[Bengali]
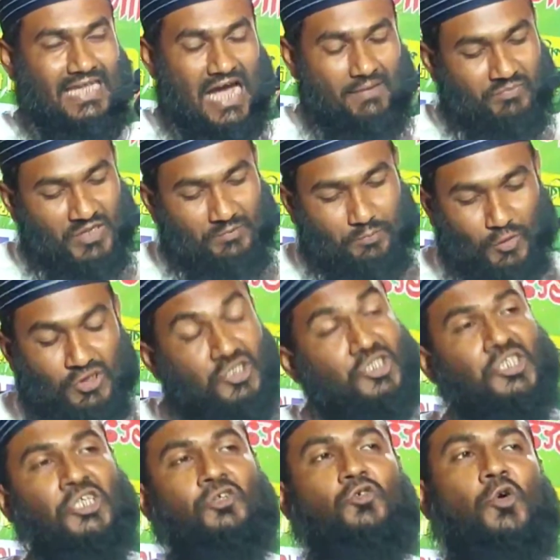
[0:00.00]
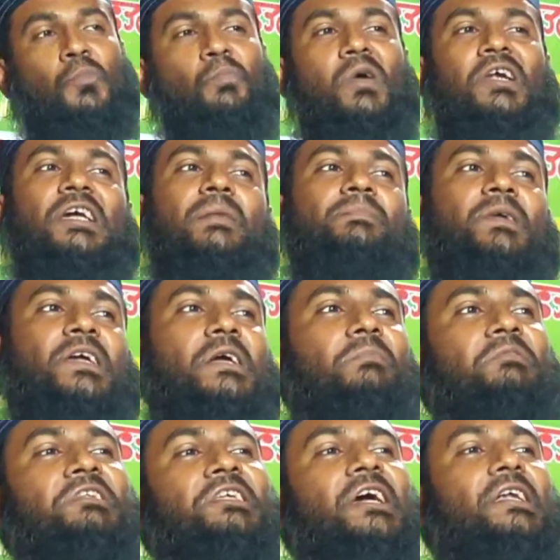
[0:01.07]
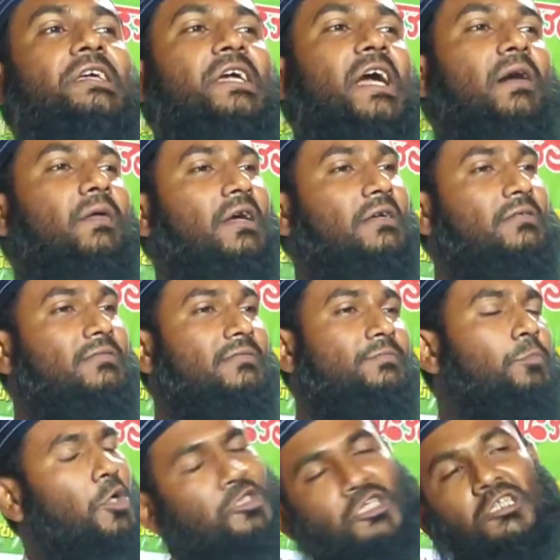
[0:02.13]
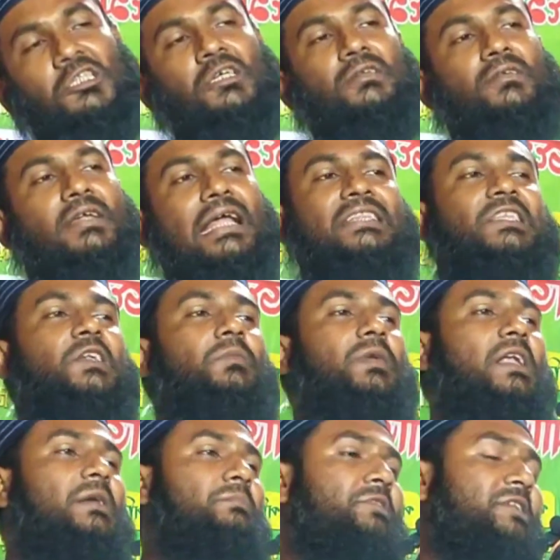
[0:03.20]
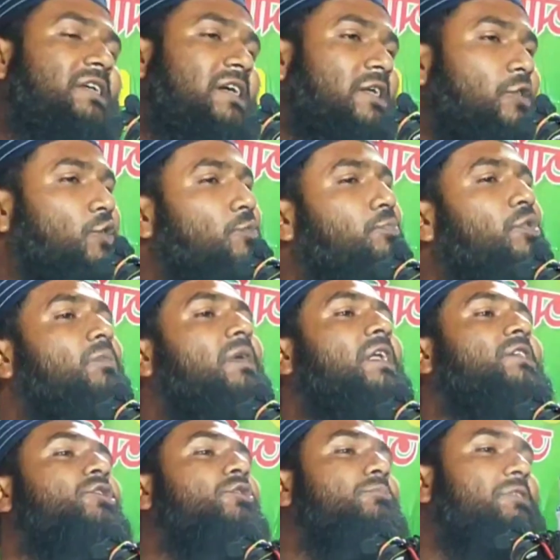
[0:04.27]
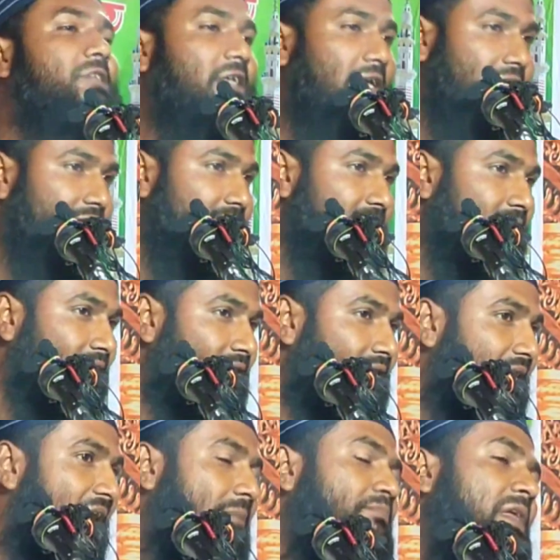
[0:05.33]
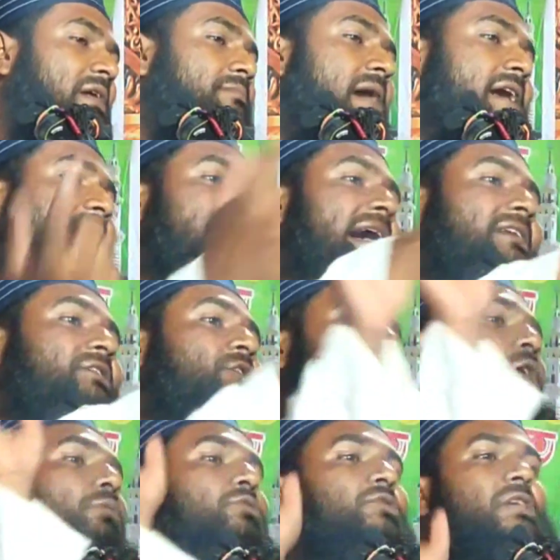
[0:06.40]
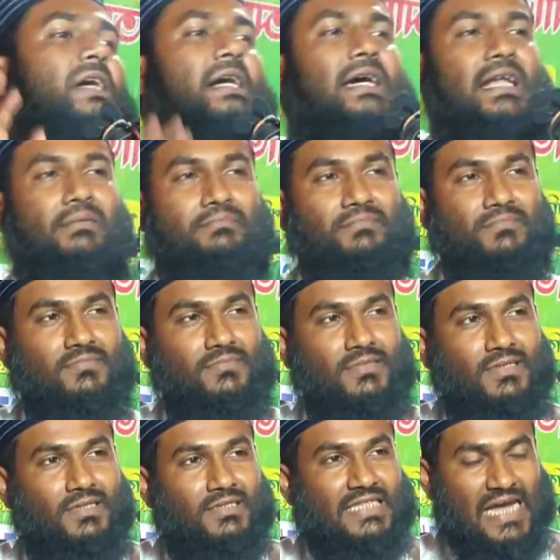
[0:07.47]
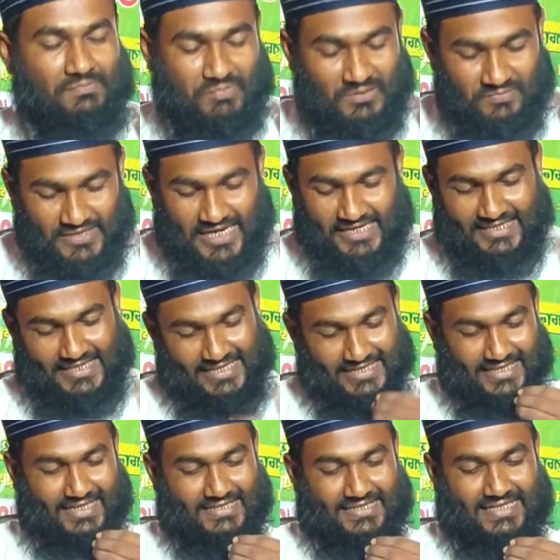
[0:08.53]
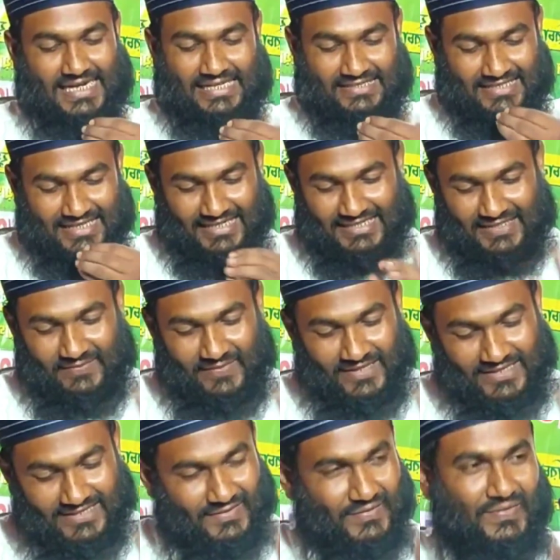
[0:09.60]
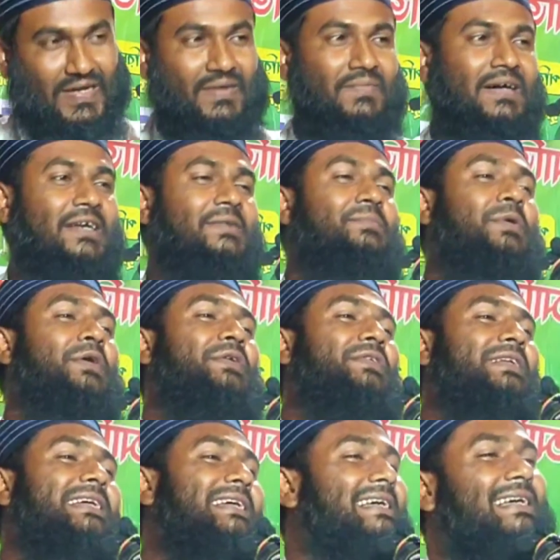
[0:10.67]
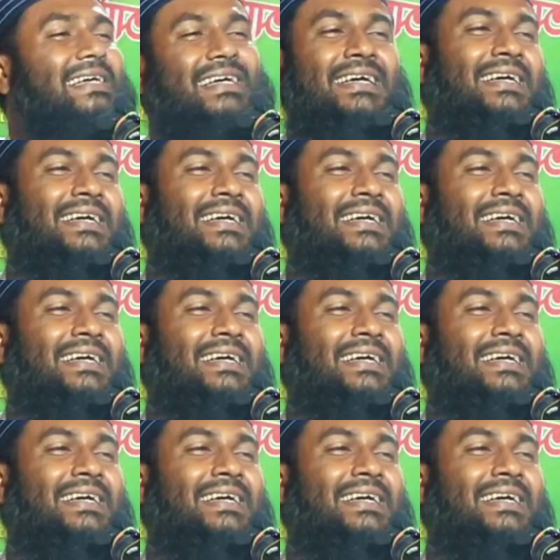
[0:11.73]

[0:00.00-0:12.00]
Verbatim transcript: তা আপনি প্রতিদিন কোম্পানি আপনাকে বিরিয়ানি খাওয়ায় প্রতিদিন রাতের বেলা বিরিয়ানি দুপুর তো বিরিয়ানি আপনার বাড়ির আর্থিক অবস্থা খারাপ তা আপনি বিরিয়ানি খেতে খেতে কানতে কানতে বলেন ও আমার বউরে